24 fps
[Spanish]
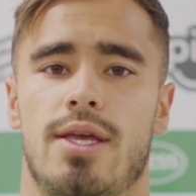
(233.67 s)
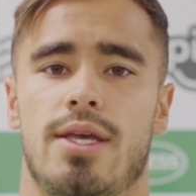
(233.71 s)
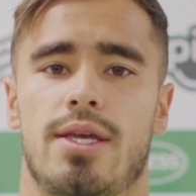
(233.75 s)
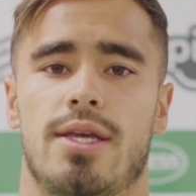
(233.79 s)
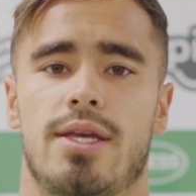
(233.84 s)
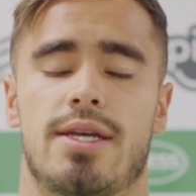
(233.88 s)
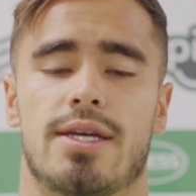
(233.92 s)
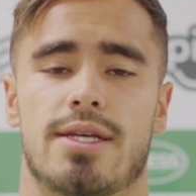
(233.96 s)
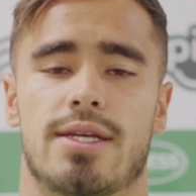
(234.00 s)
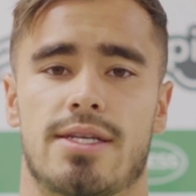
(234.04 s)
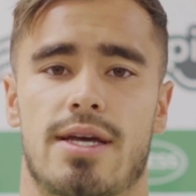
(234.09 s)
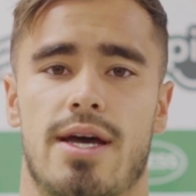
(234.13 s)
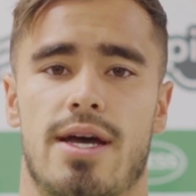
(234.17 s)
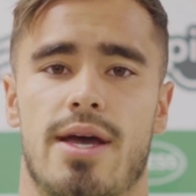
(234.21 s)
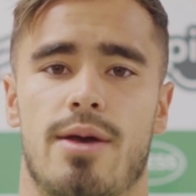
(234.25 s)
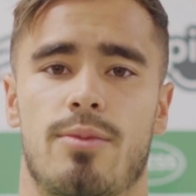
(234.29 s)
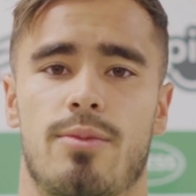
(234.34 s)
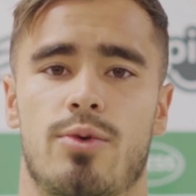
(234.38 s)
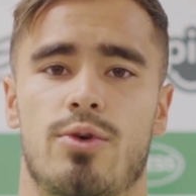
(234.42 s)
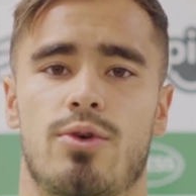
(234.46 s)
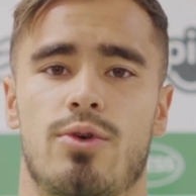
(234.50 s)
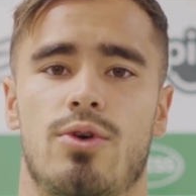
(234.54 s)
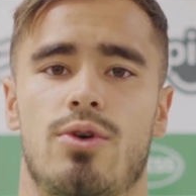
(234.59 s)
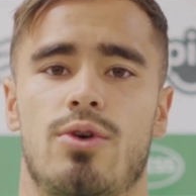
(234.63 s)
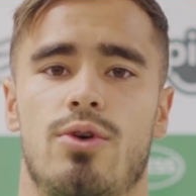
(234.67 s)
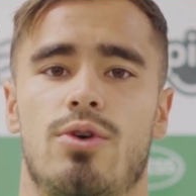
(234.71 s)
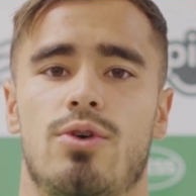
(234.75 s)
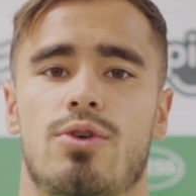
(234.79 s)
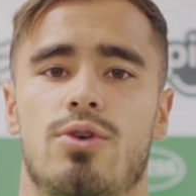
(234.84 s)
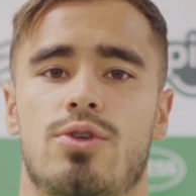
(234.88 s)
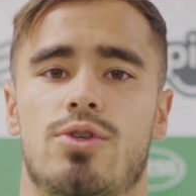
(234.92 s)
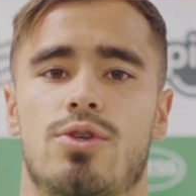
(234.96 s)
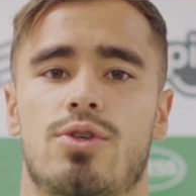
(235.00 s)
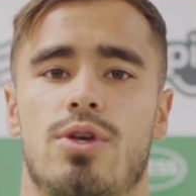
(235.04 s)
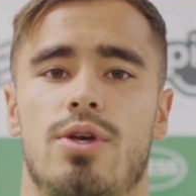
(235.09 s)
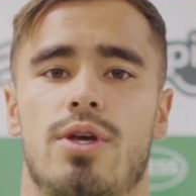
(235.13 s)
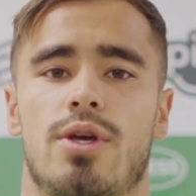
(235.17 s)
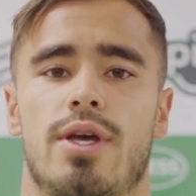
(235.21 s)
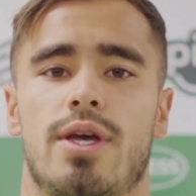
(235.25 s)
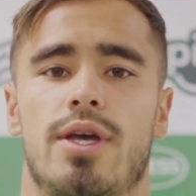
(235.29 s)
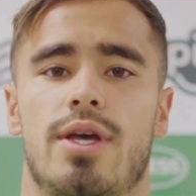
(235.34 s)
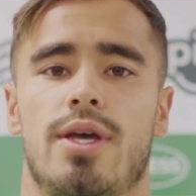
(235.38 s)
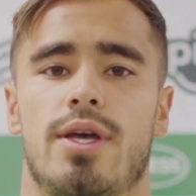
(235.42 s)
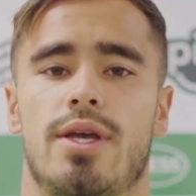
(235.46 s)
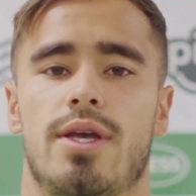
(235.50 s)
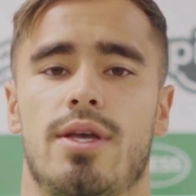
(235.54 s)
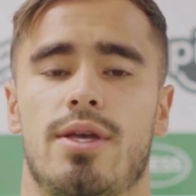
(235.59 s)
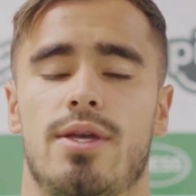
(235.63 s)
y que sabemos
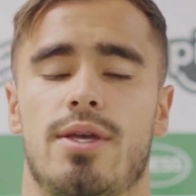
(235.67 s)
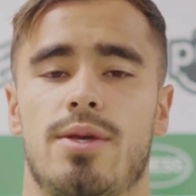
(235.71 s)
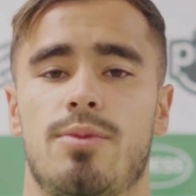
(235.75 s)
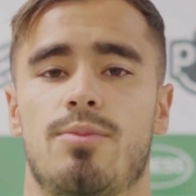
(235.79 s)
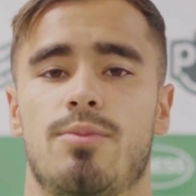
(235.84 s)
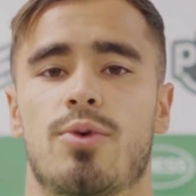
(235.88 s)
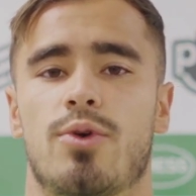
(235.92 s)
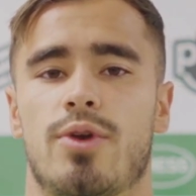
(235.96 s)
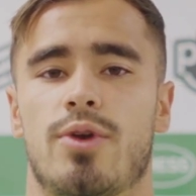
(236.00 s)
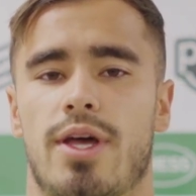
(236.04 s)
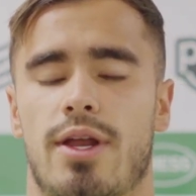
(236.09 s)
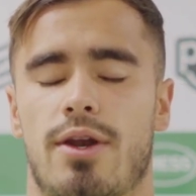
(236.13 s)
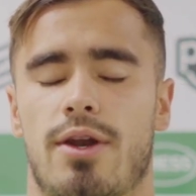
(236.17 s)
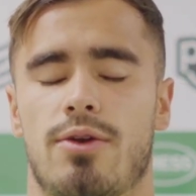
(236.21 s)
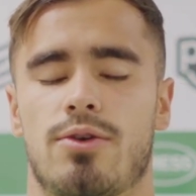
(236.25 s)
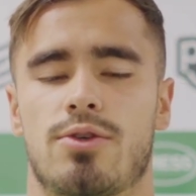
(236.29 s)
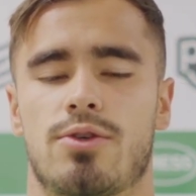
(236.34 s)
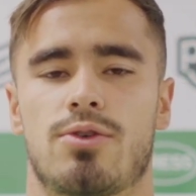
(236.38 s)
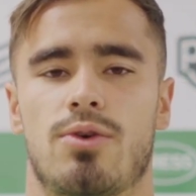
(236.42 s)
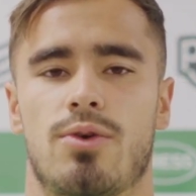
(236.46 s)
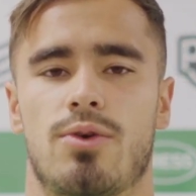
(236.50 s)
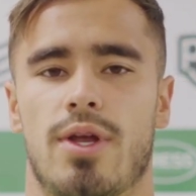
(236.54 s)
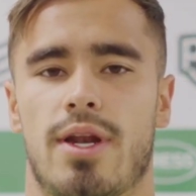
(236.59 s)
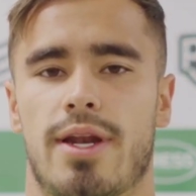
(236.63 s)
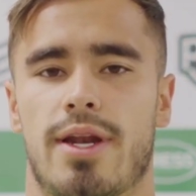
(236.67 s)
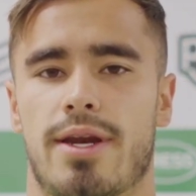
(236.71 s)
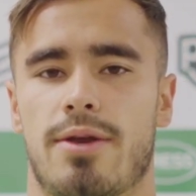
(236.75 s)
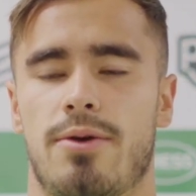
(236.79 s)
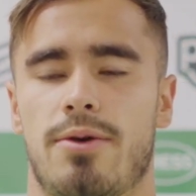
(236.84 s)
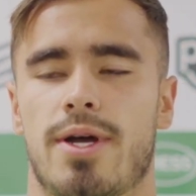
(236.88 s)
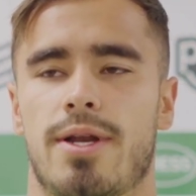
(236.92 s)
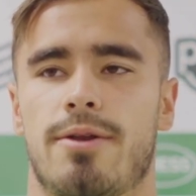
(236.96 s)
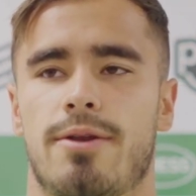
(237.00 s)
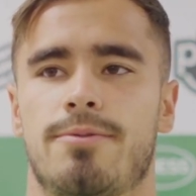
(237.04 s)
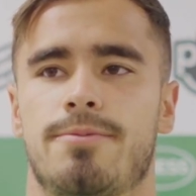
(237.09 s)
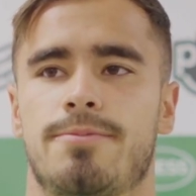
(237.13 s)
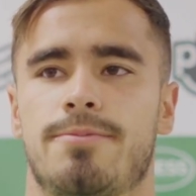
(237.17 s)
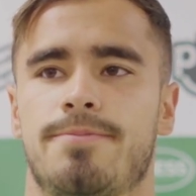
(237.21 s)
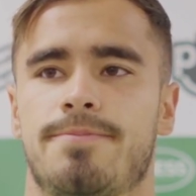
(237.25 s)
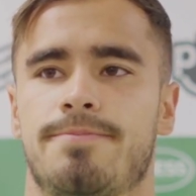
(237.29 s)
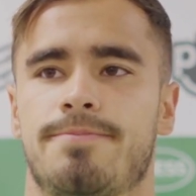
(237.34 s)
eh, imponernos sobre el rival.